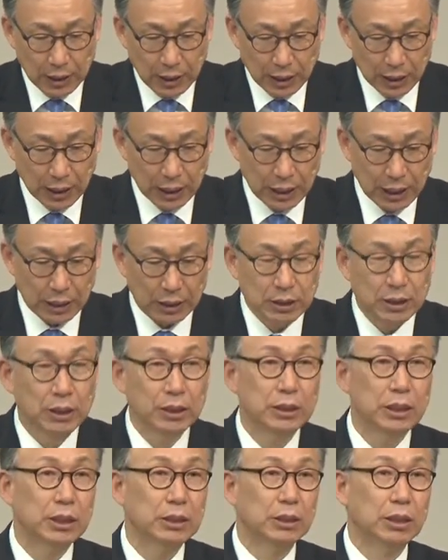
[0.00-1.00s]
에,
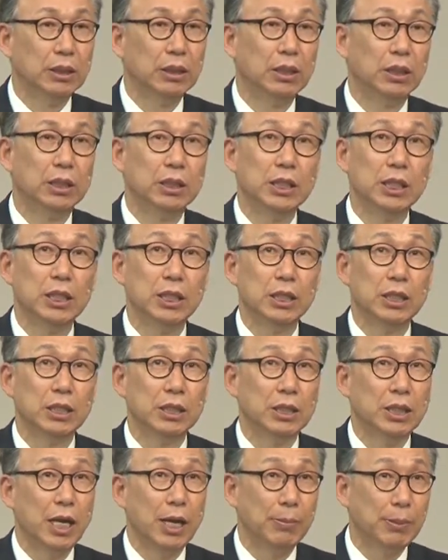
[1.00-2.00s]
그래서 이
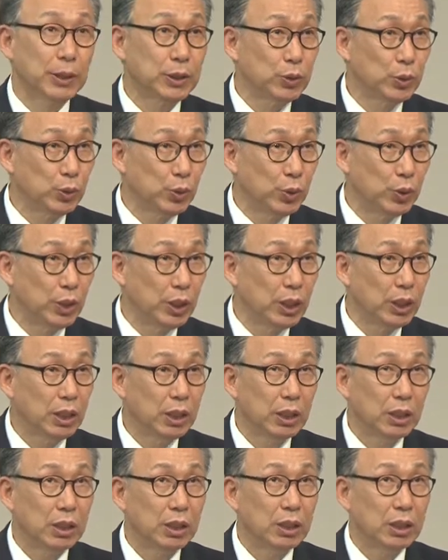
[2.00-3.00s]
에베소 교회
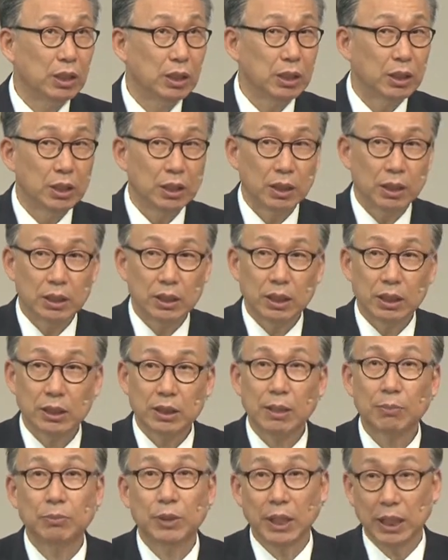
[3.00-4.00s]

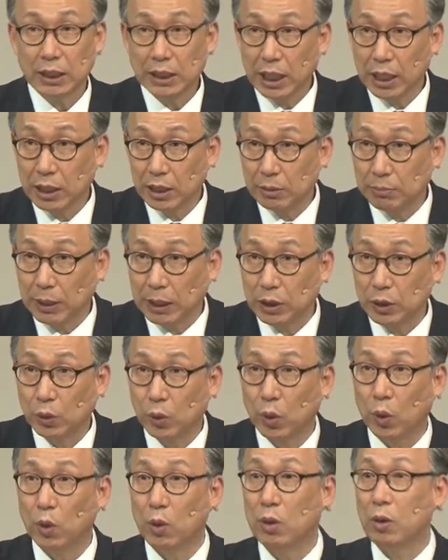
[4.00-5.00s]
3년의 사역을
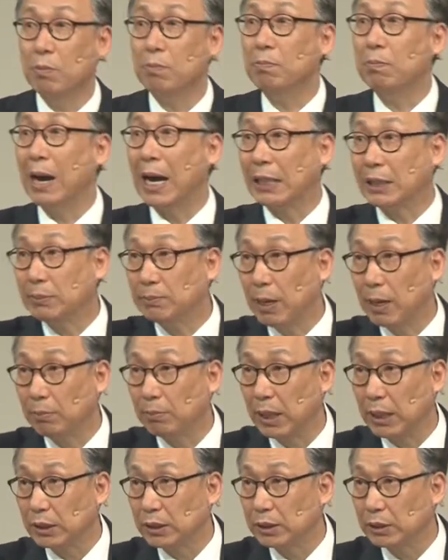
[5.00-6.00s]
마치고 마지막
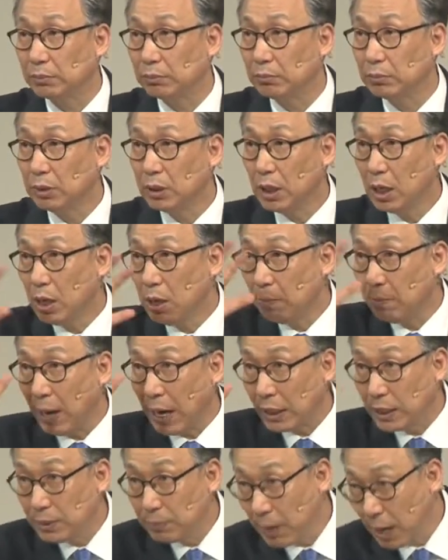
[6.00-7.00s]
말씀,
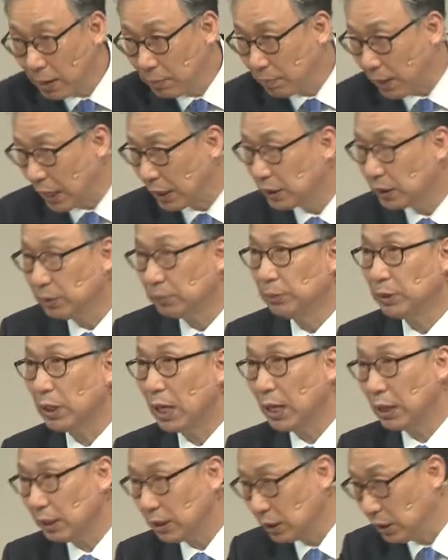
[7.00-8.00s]
마지막 말씀을
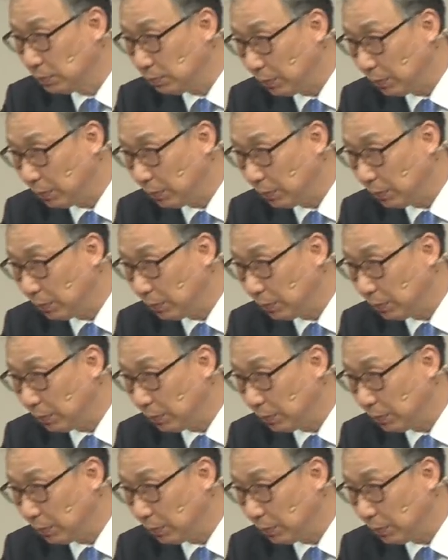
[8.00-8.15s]
한 그